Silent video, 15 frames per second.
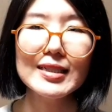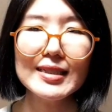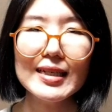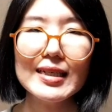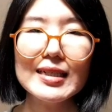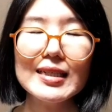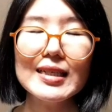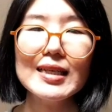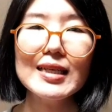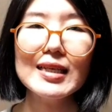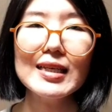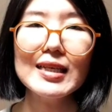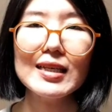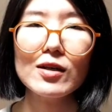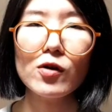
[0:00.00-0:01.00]
สิ่งที่
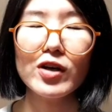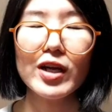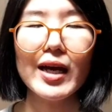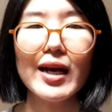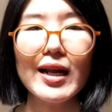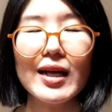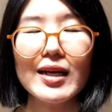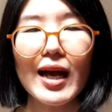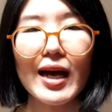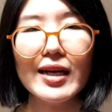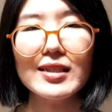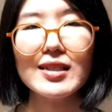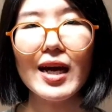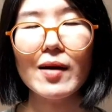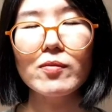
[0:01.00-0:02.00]
กลไกร่างกาย
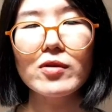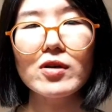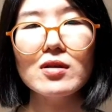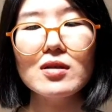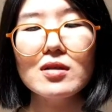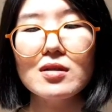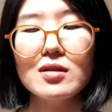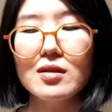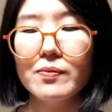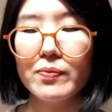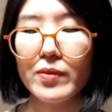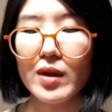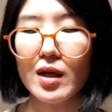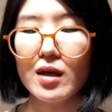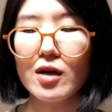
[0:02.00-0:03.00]
จะทำก็คือ
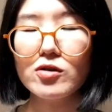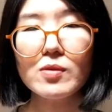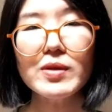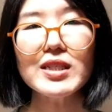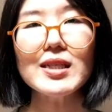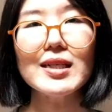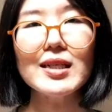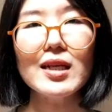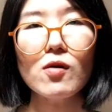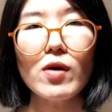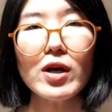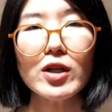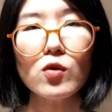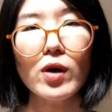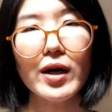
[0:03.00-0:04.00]
เราจะมีสิ่งที่เรียก
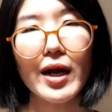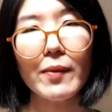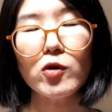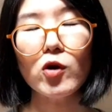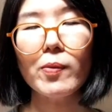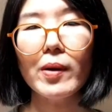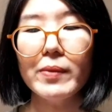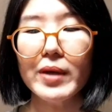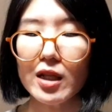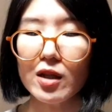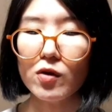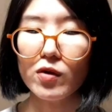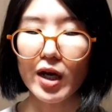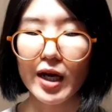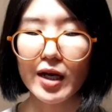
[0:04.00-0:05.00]
ว่าตัวรับโดปามีน
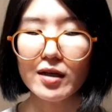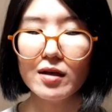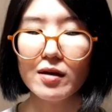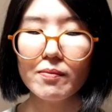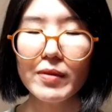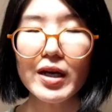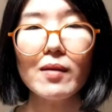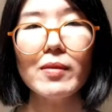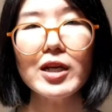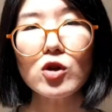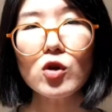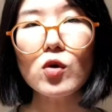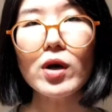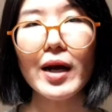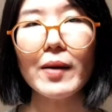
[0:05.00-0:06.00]
อยู่นะคะมันทำให้
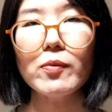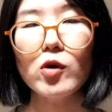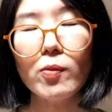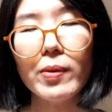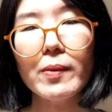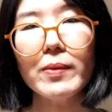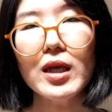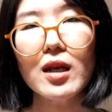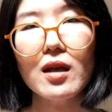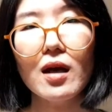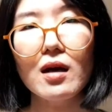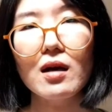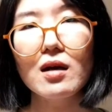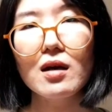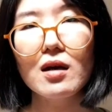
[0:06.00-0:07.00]
ตัวรับโดปามีน
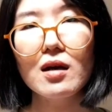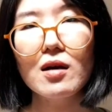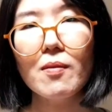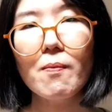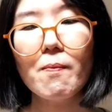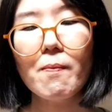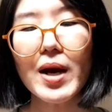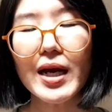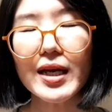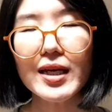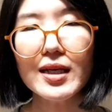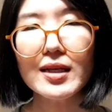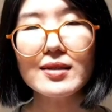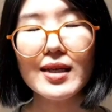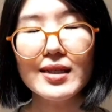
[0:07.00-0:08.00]
เนี่ยไม่
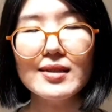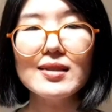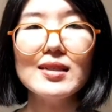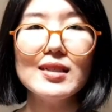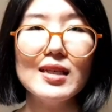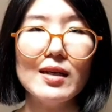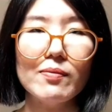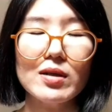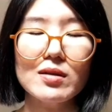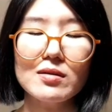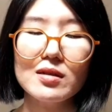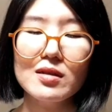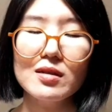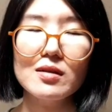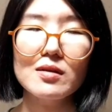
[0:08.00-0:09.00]
เซนซิทีฟ
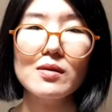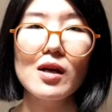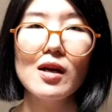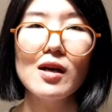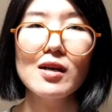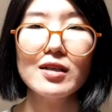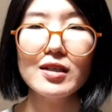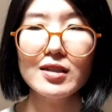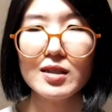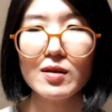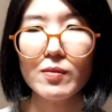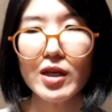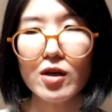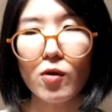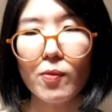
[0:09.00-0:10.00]
คือถึงจะ
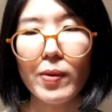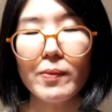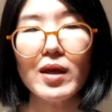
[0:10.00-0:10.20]
มีโดปา